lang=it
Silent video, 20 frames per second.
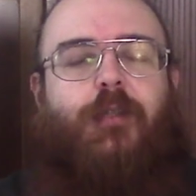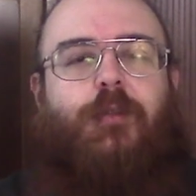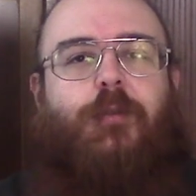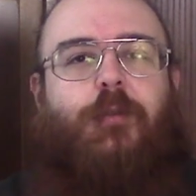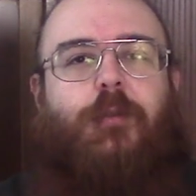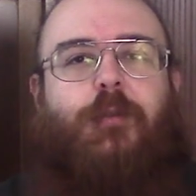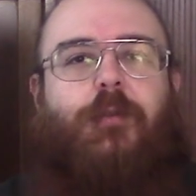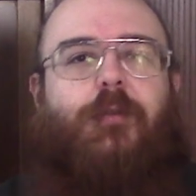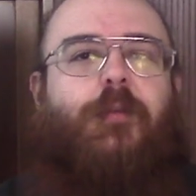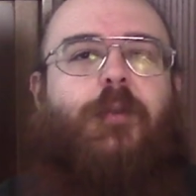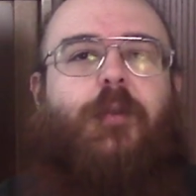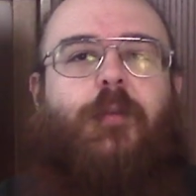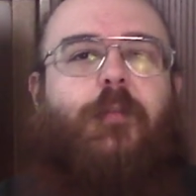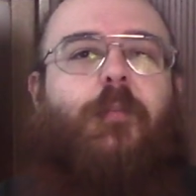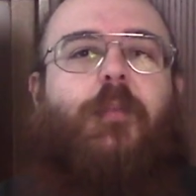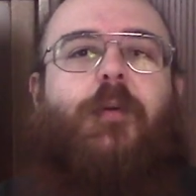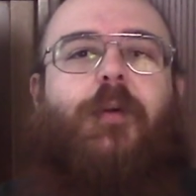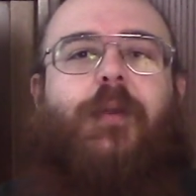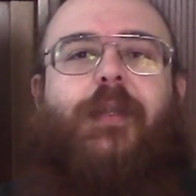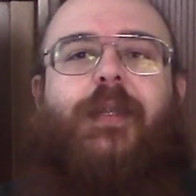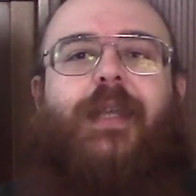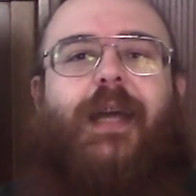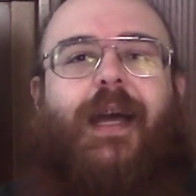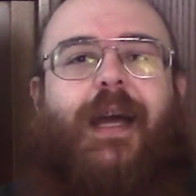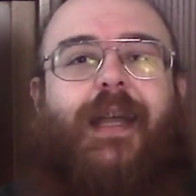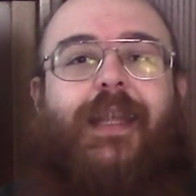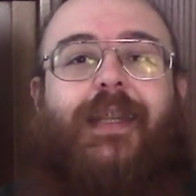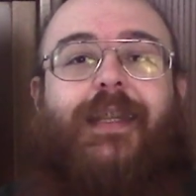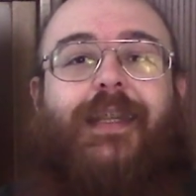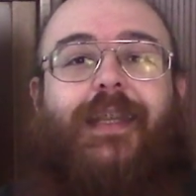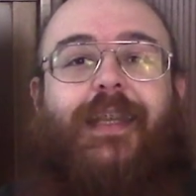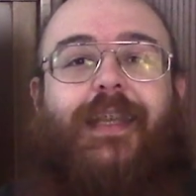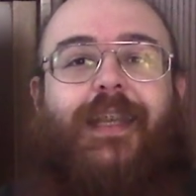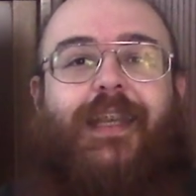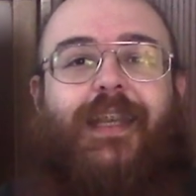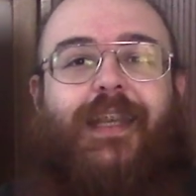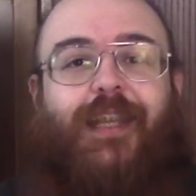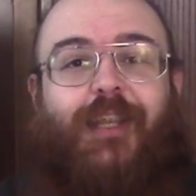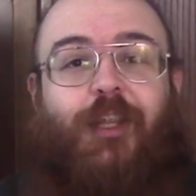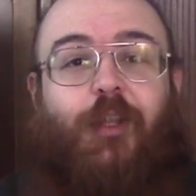sono
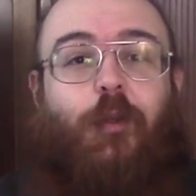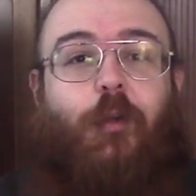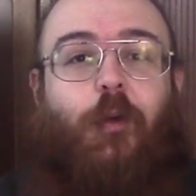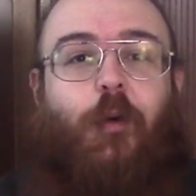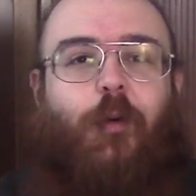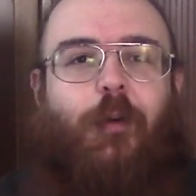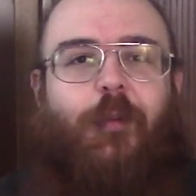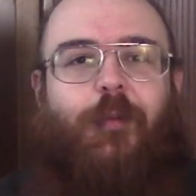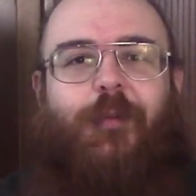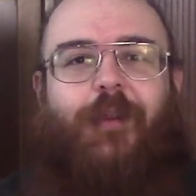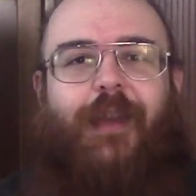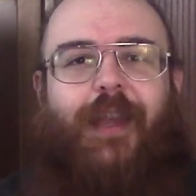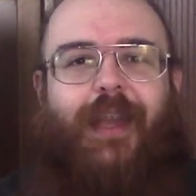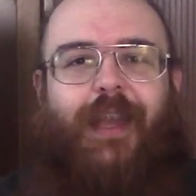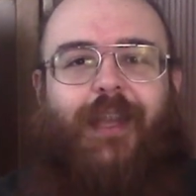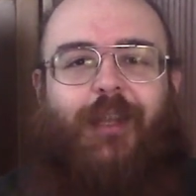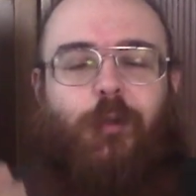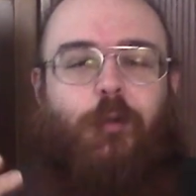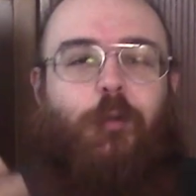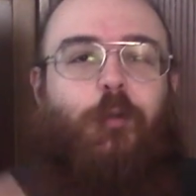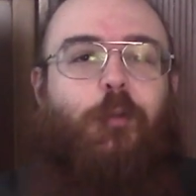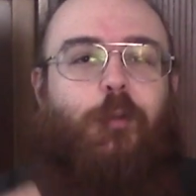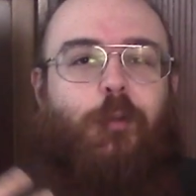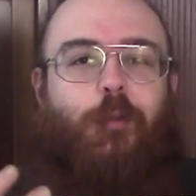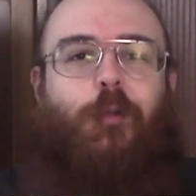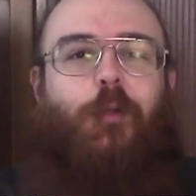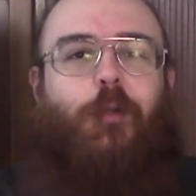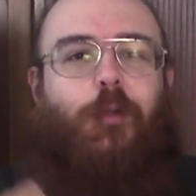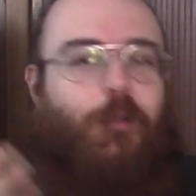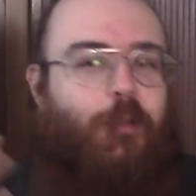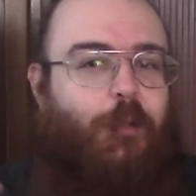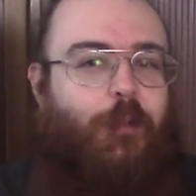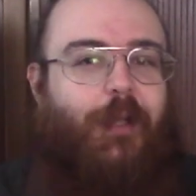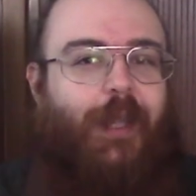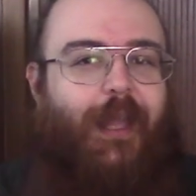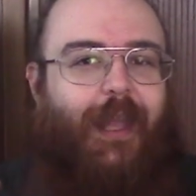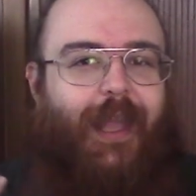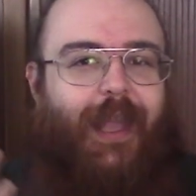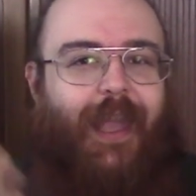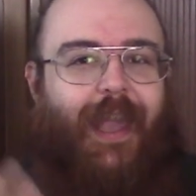importanti, dove tutto ciò
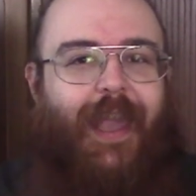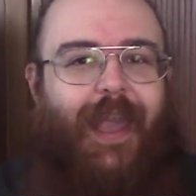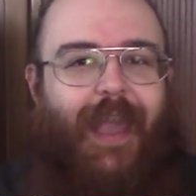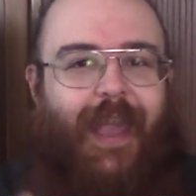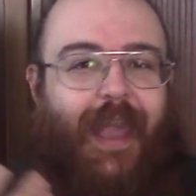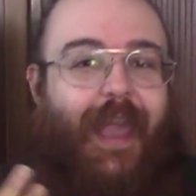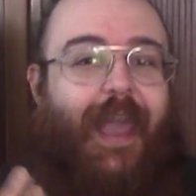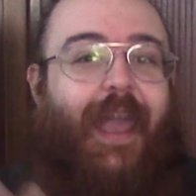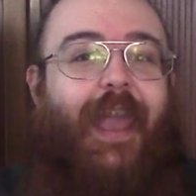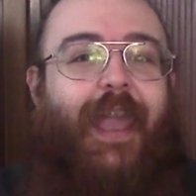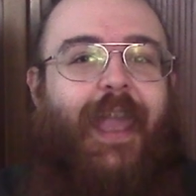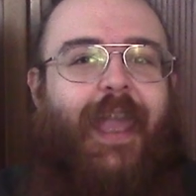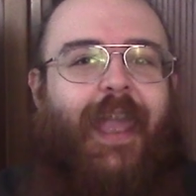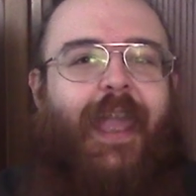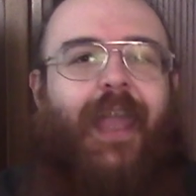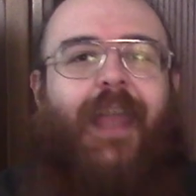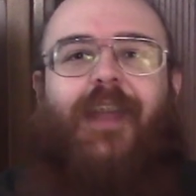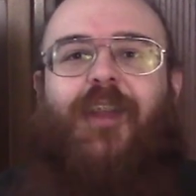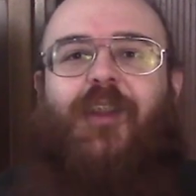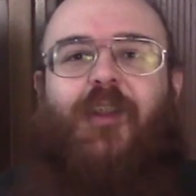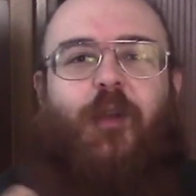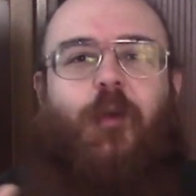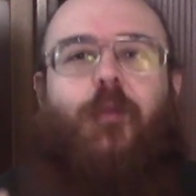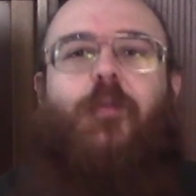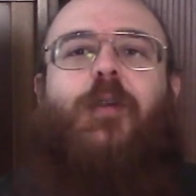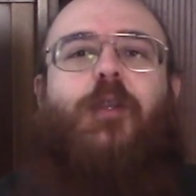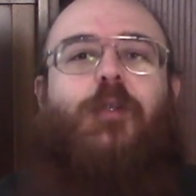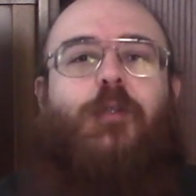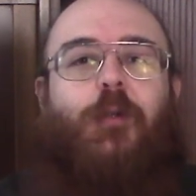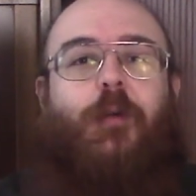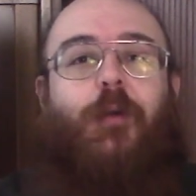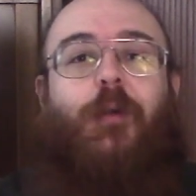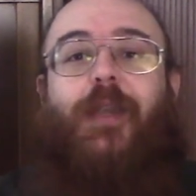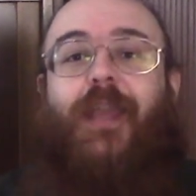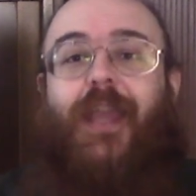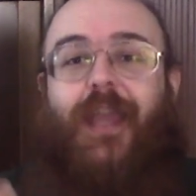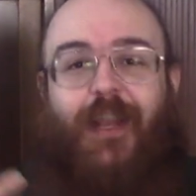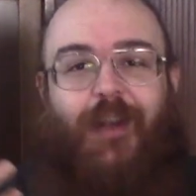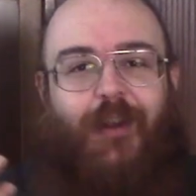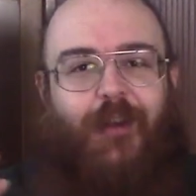che è è, dove ciò
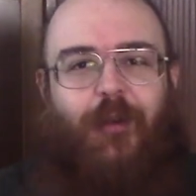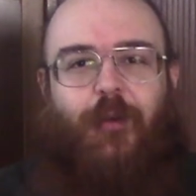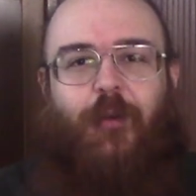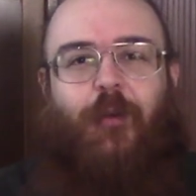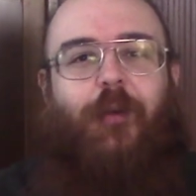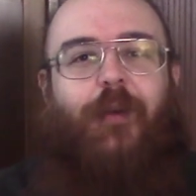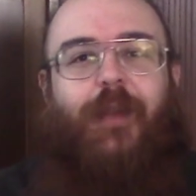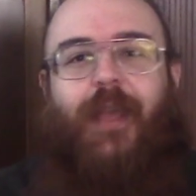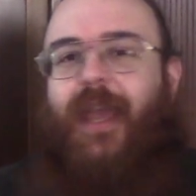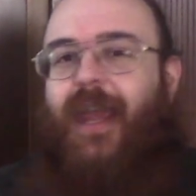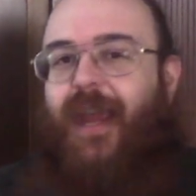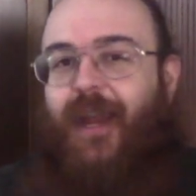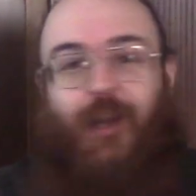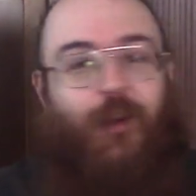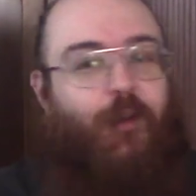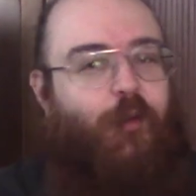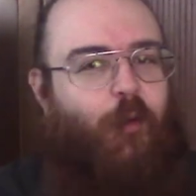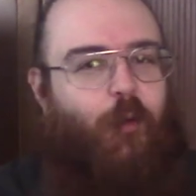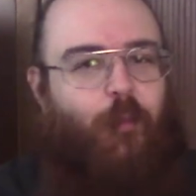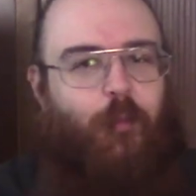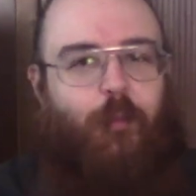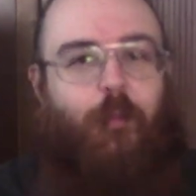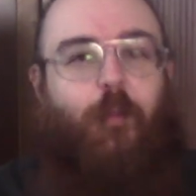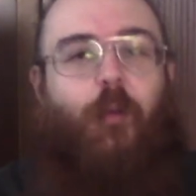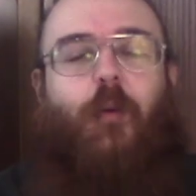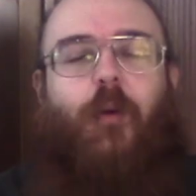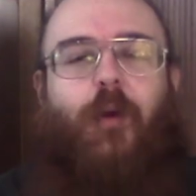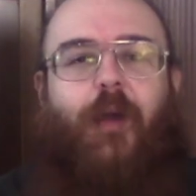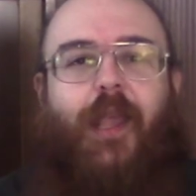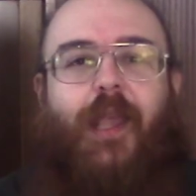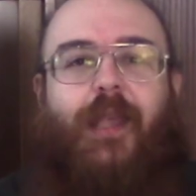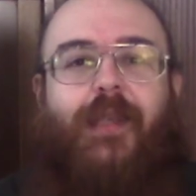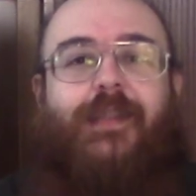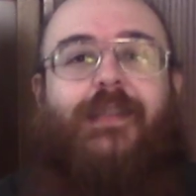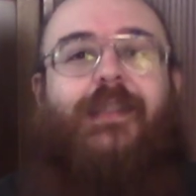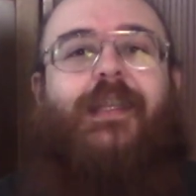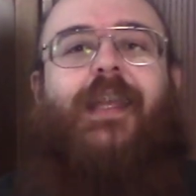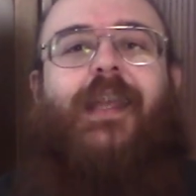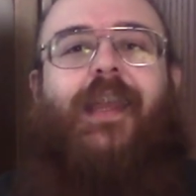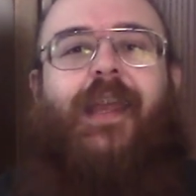che non è non può
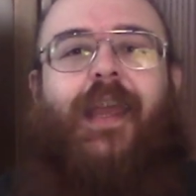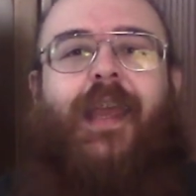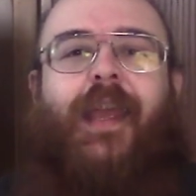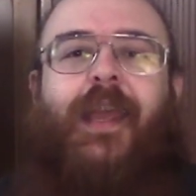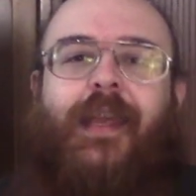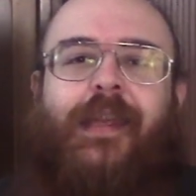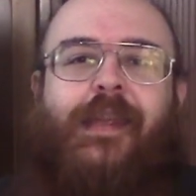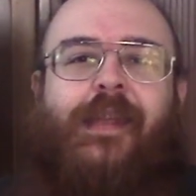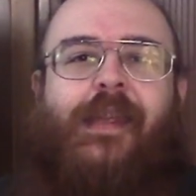essere